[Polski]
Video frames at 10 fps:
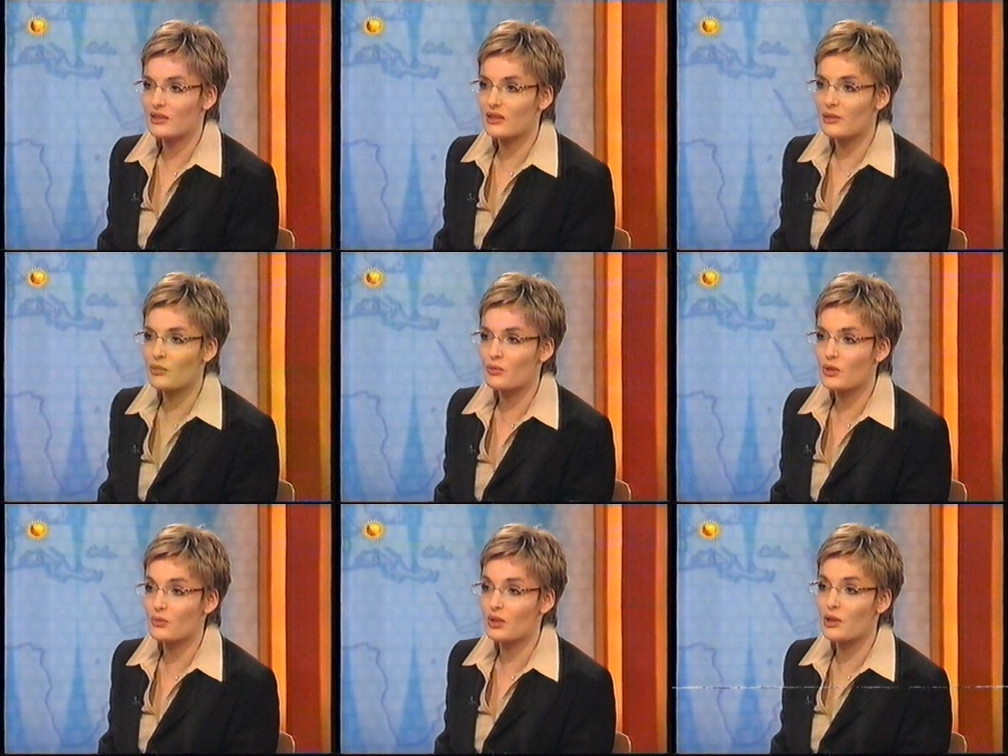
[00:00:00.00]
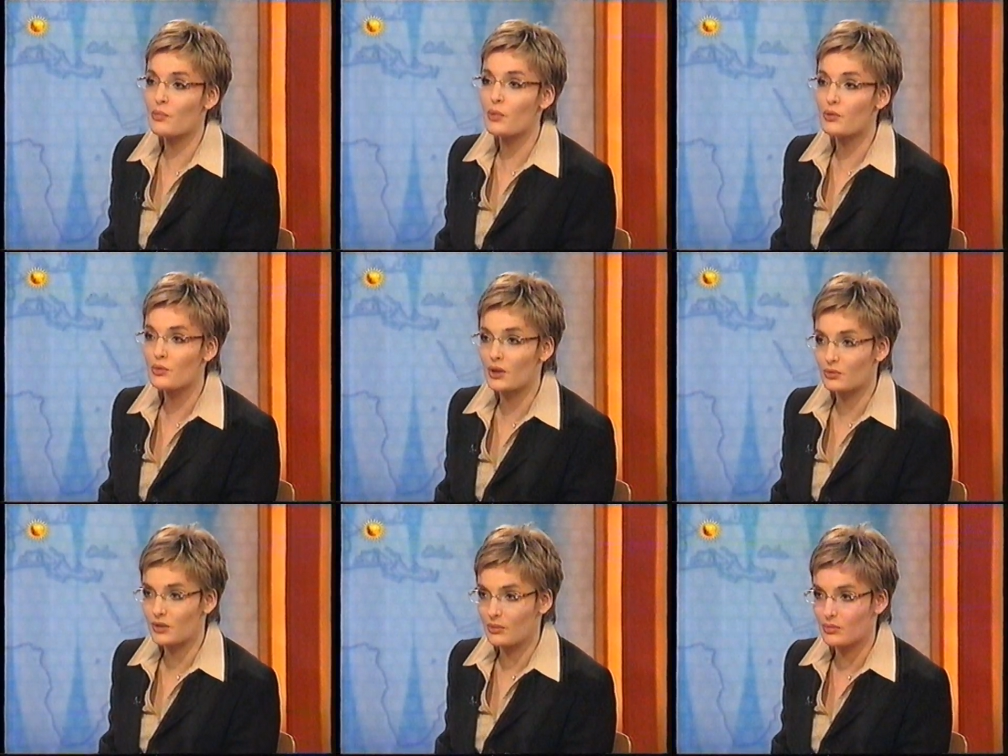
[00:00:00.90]
zdaniem prokuratura nie popełniła
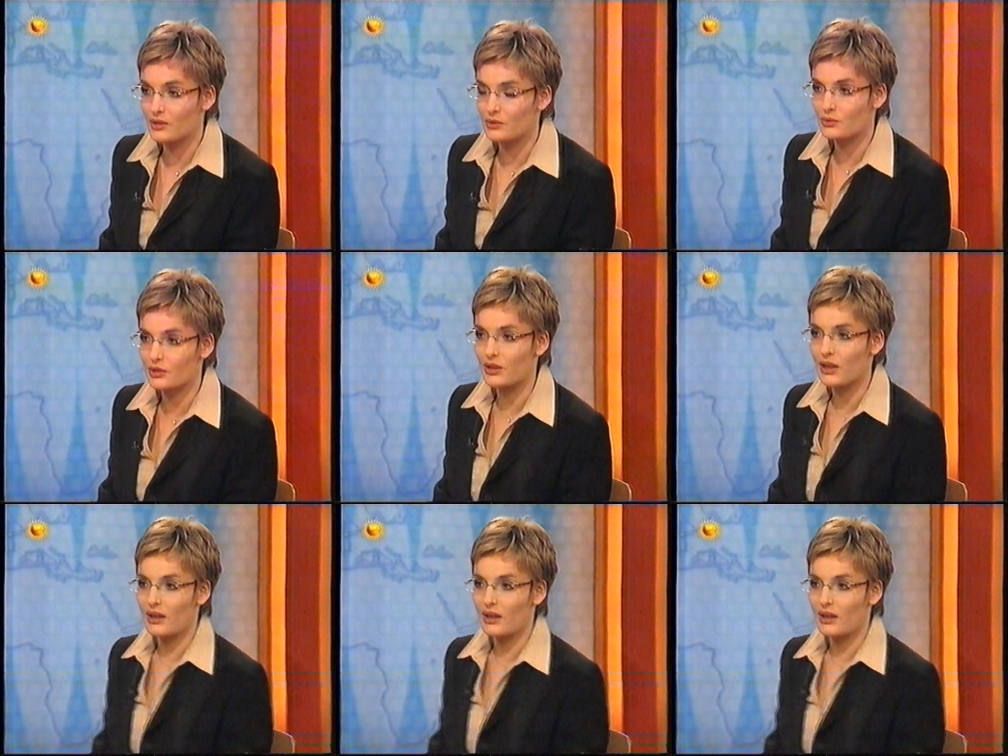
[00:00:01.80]
tutaj błędu i y,